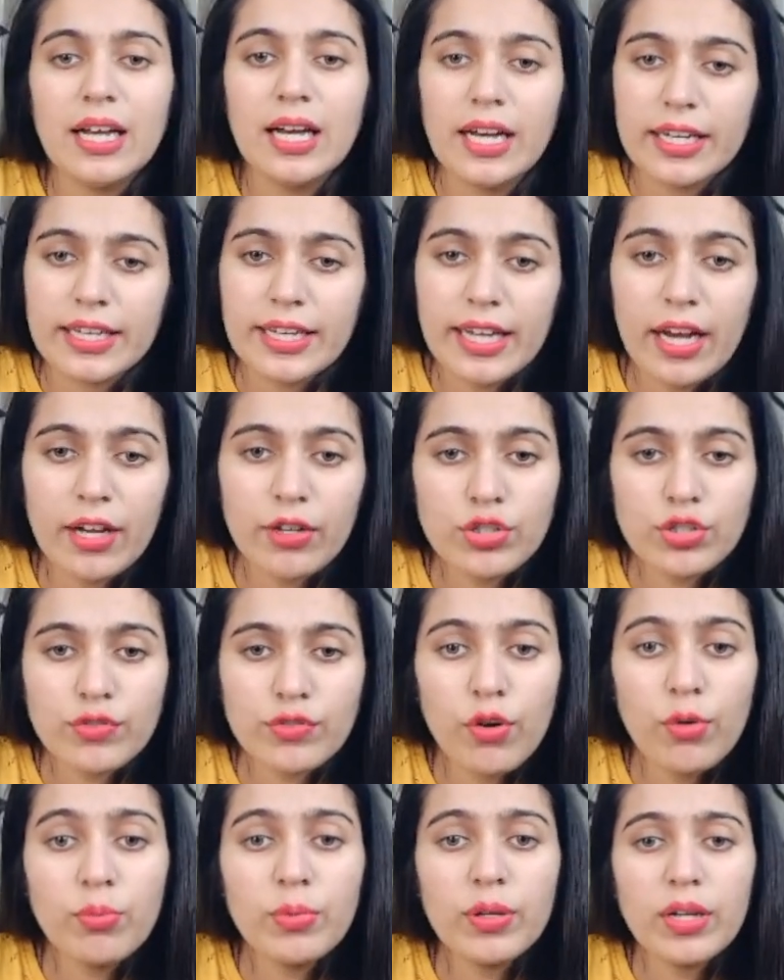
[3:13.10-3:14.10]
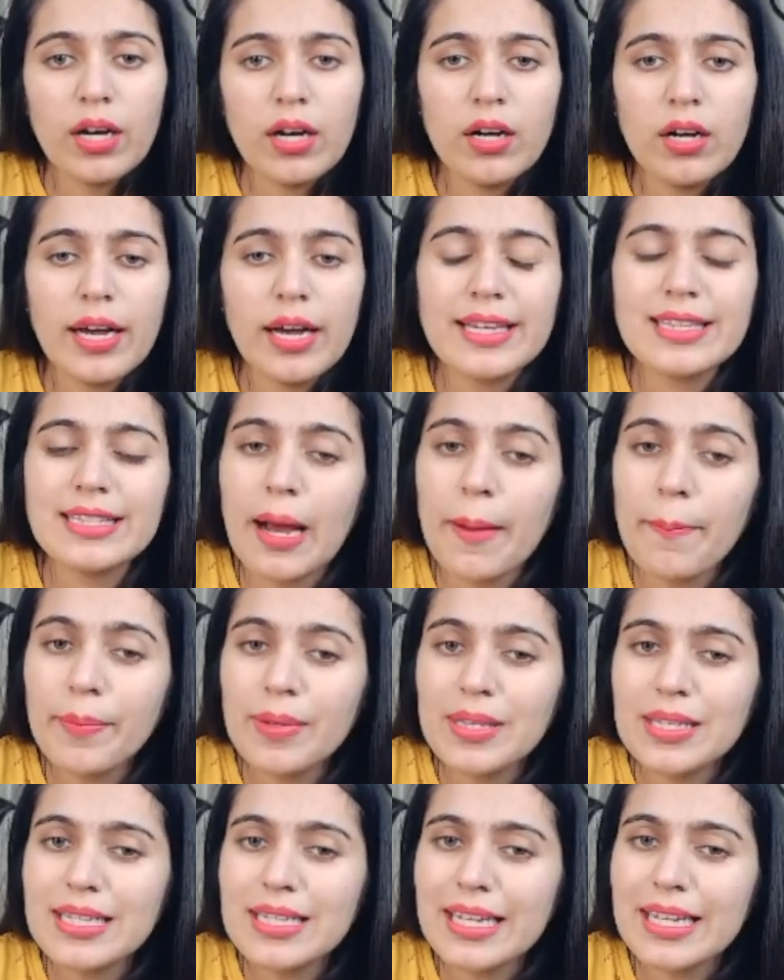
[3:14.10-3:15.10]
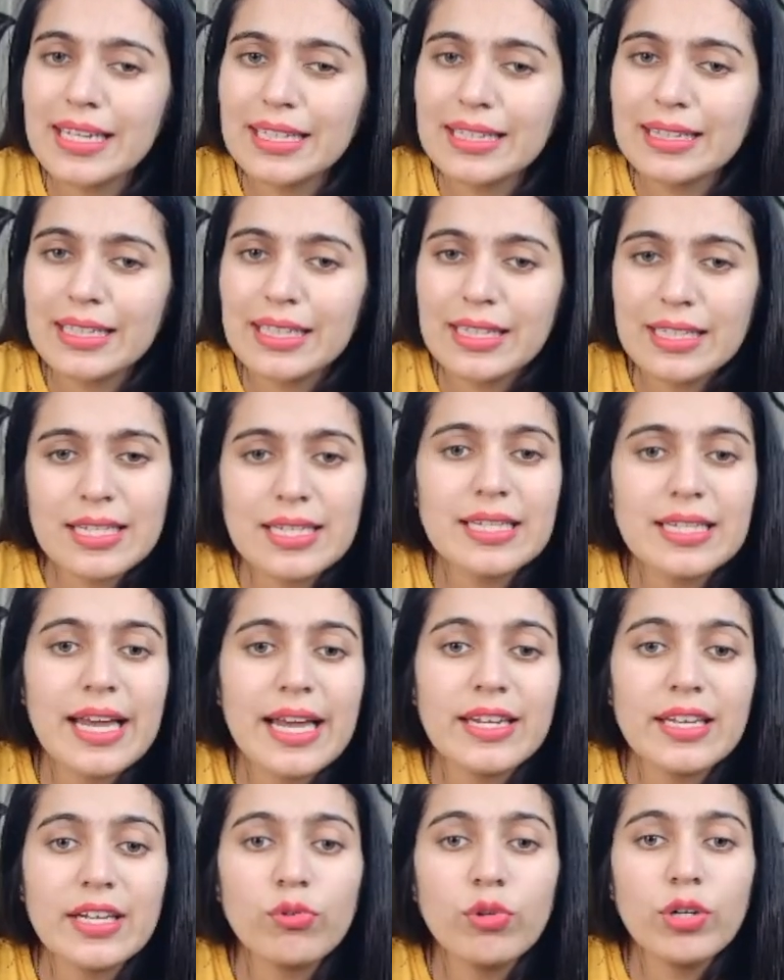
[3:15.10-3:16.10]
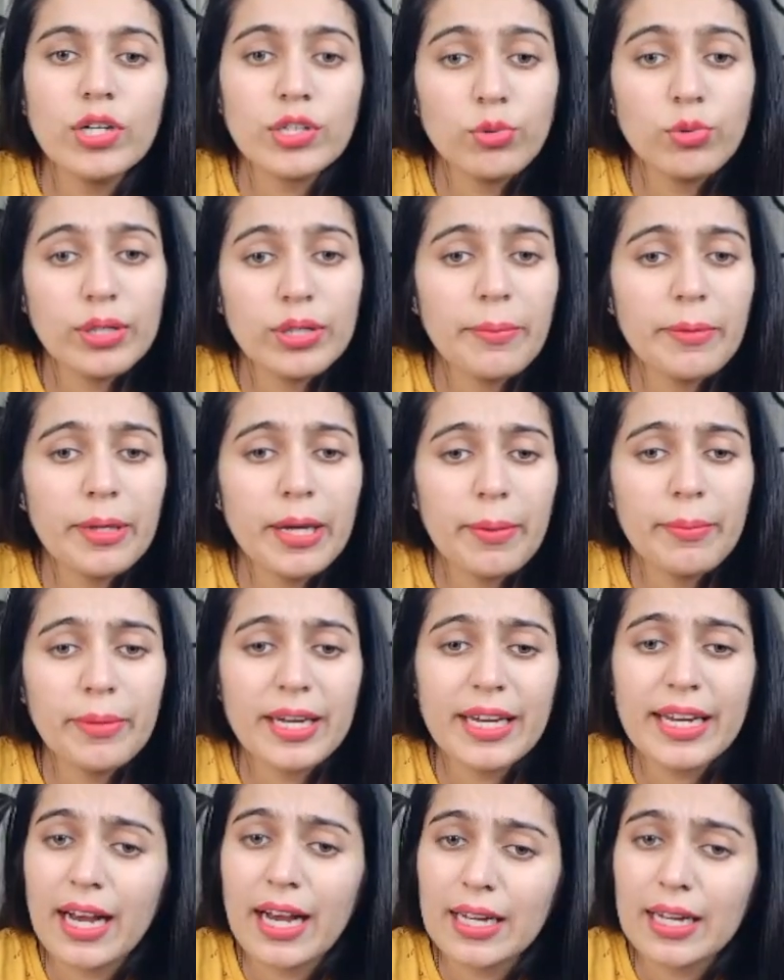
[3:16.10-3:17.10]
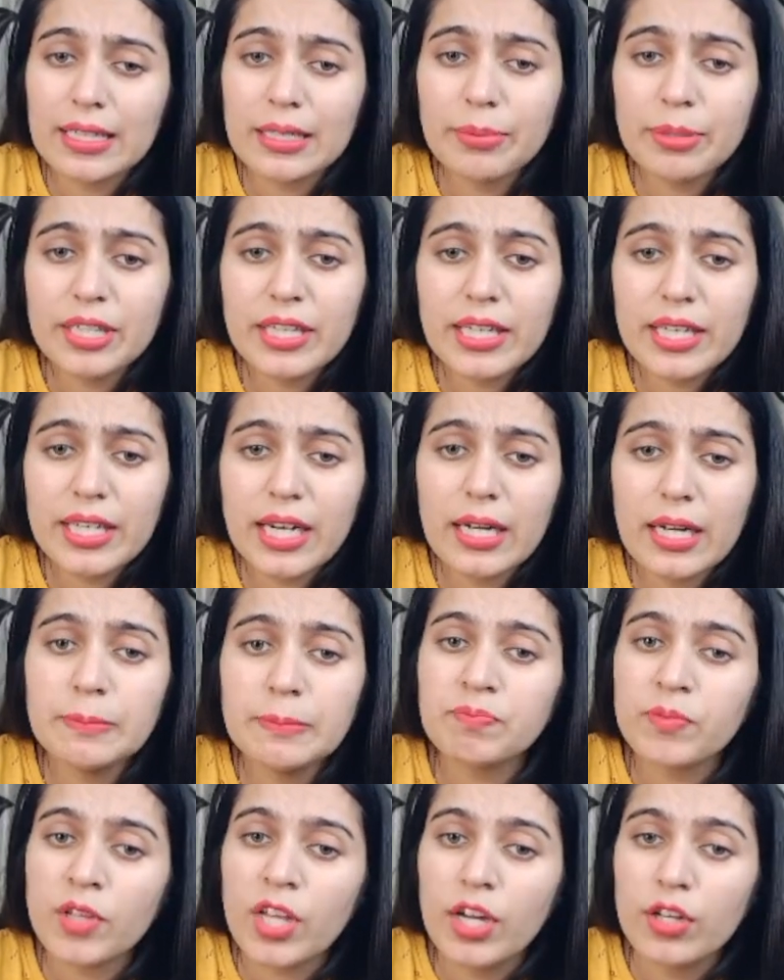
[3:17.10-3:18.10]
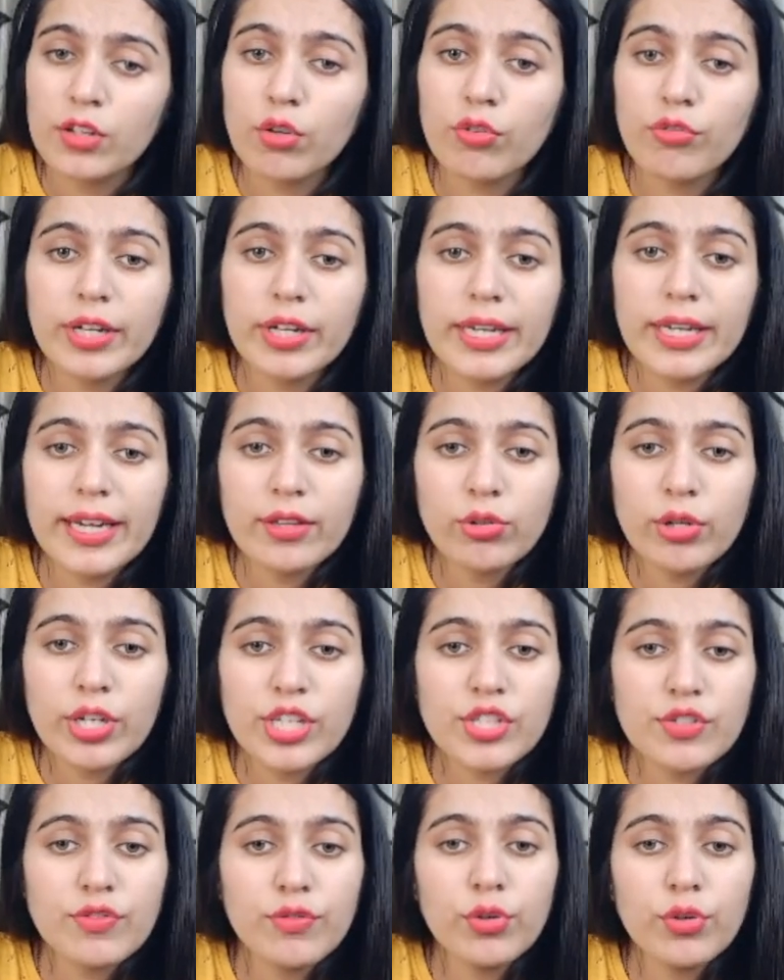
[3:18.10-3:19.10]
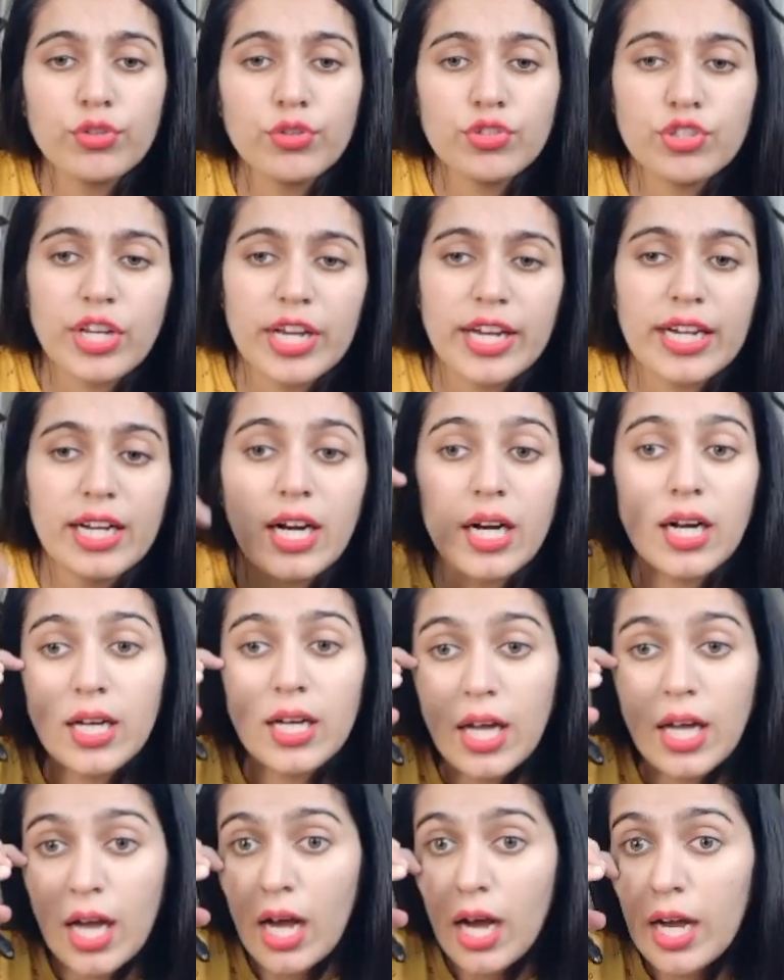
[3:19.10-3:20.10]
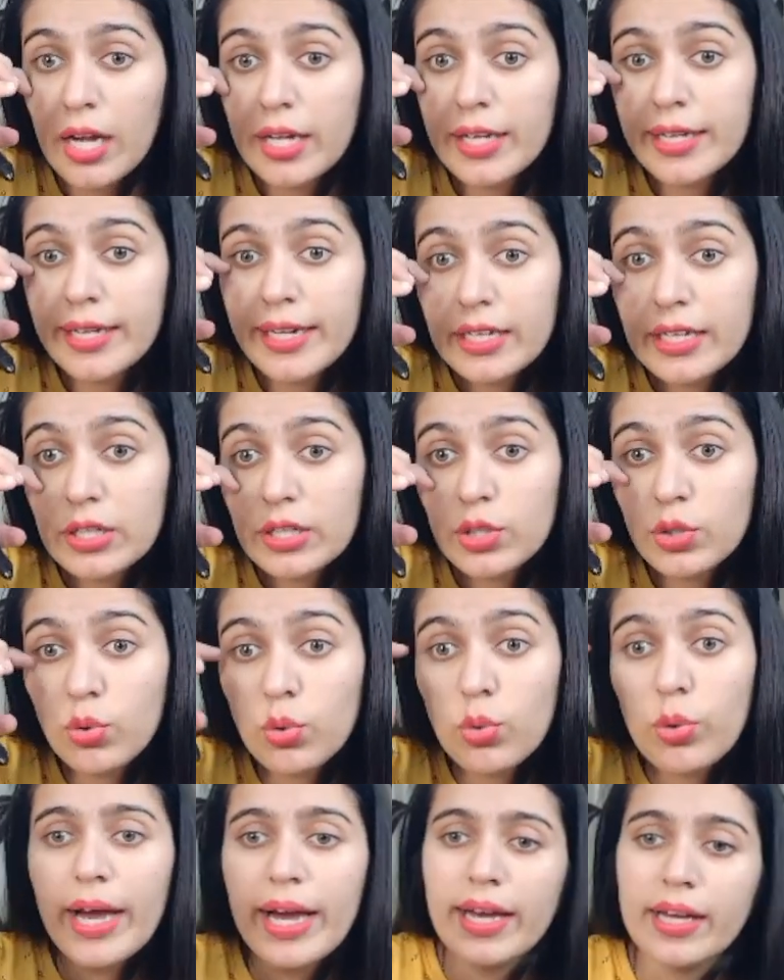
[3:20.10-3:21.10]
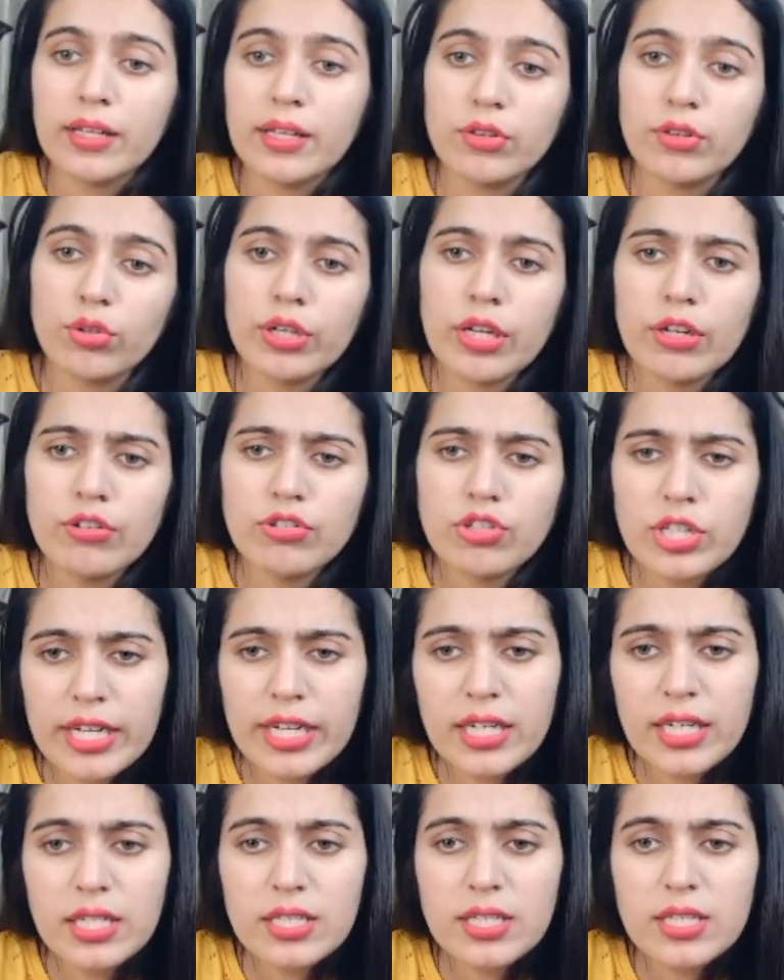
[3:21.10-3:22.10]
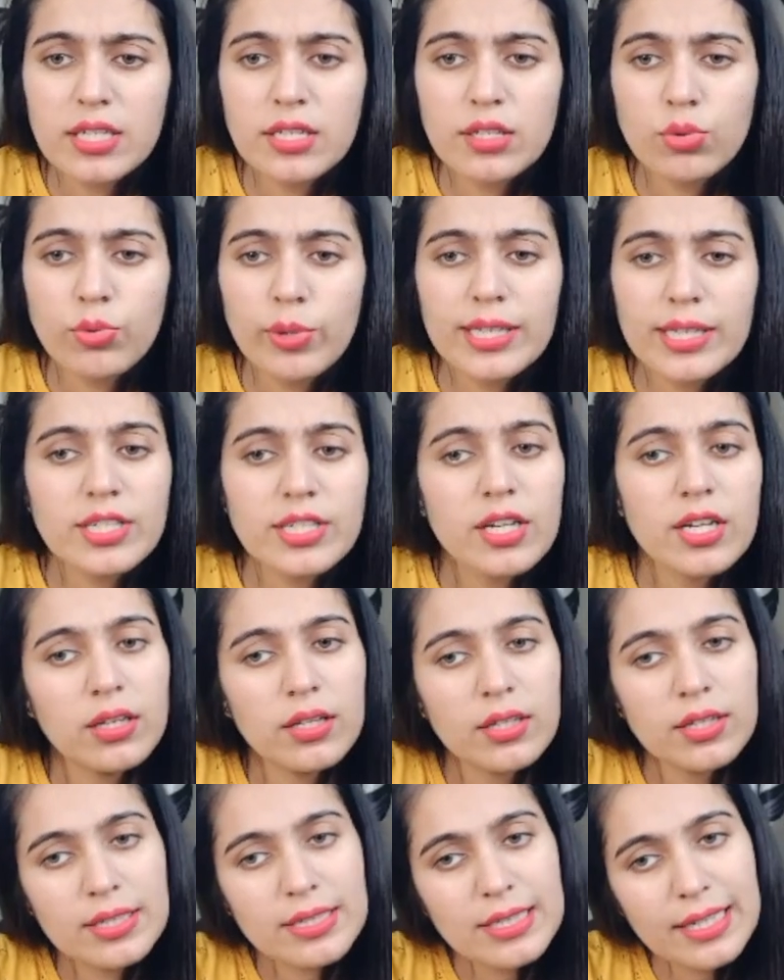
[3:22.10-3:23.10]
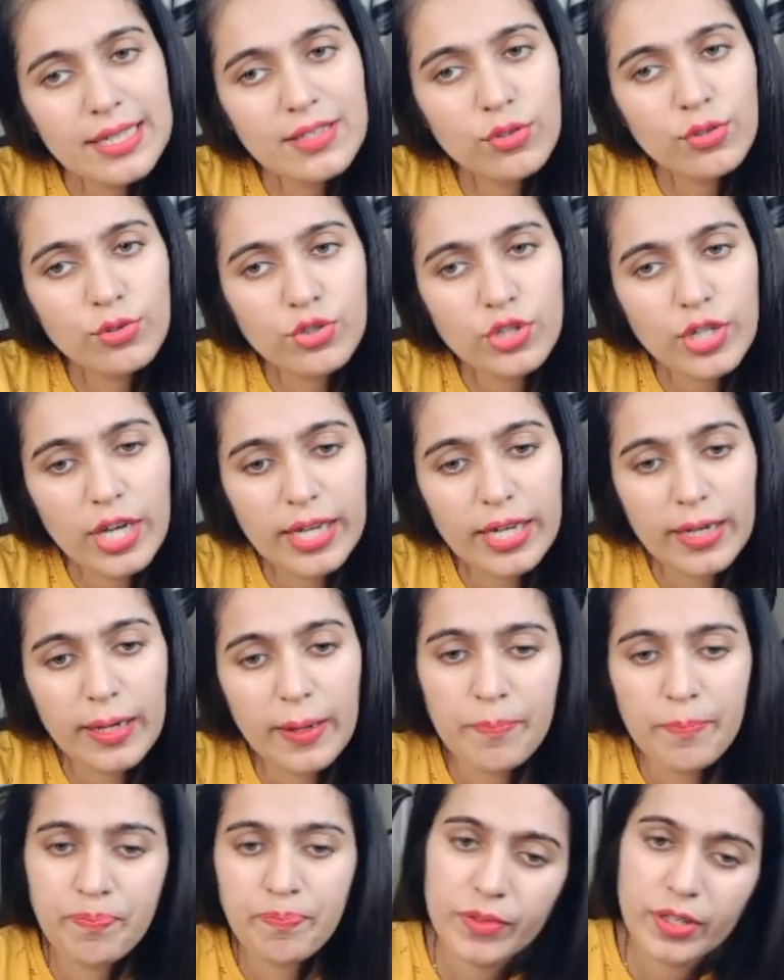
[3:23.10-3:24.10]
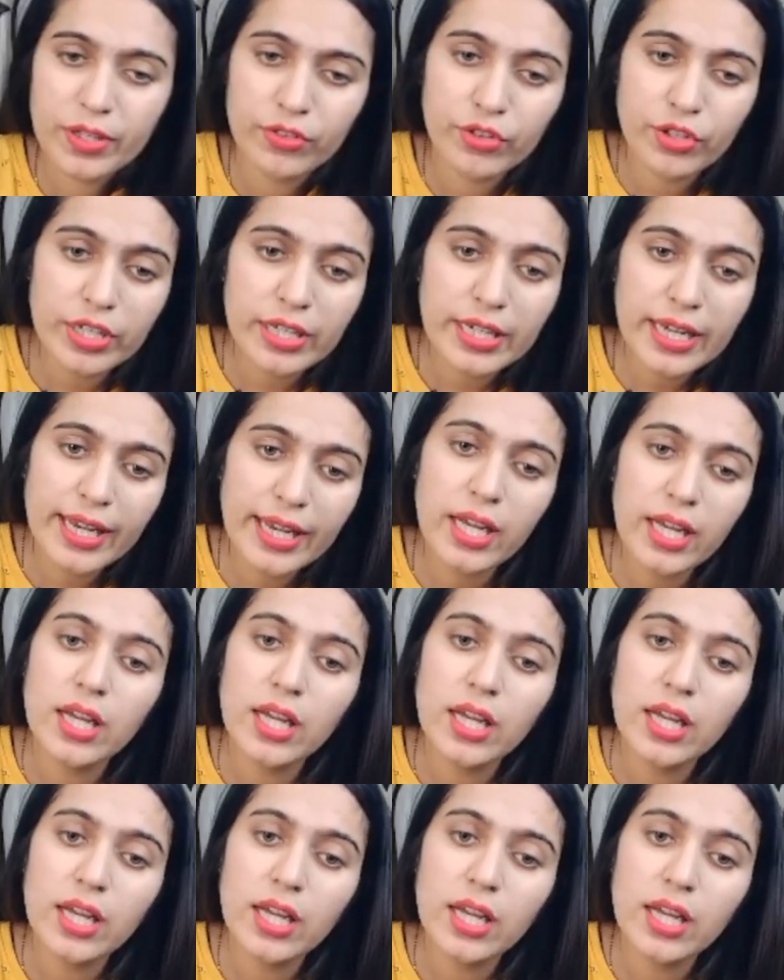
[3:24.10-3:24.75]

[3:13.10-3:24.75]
यहाँ कुछ फॉर्म एग्जाम्पल्स देख लेते हैं जैसे एन इक्वल टू वन अभी हमने निकाल के भी देखा तो वन है तो एच फोर हो जाएगा अगर एन टू है तो क्या हो जाएगा सी टू एच सिक्स हो जाएगा थ्री है